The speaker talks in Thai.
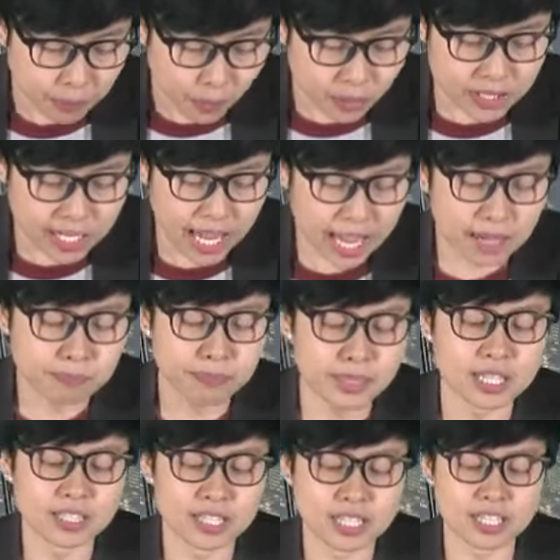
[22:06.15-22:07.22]
ผลงาน
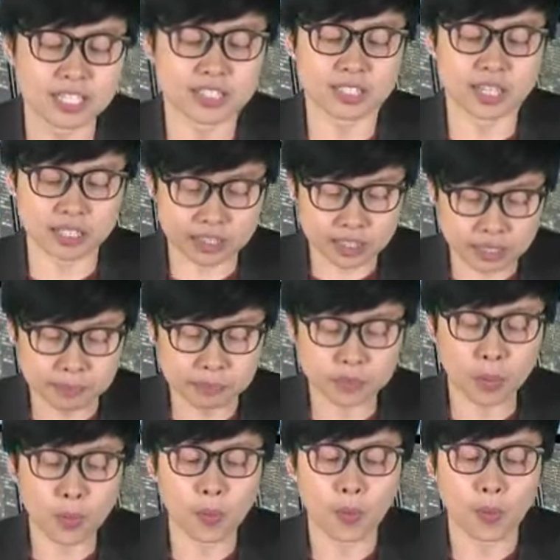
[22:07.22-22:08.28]
ปีนี้จะเติบ
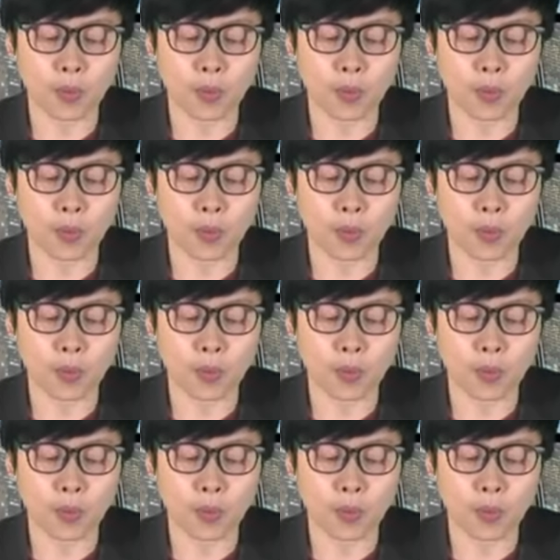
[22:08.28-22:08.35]
โต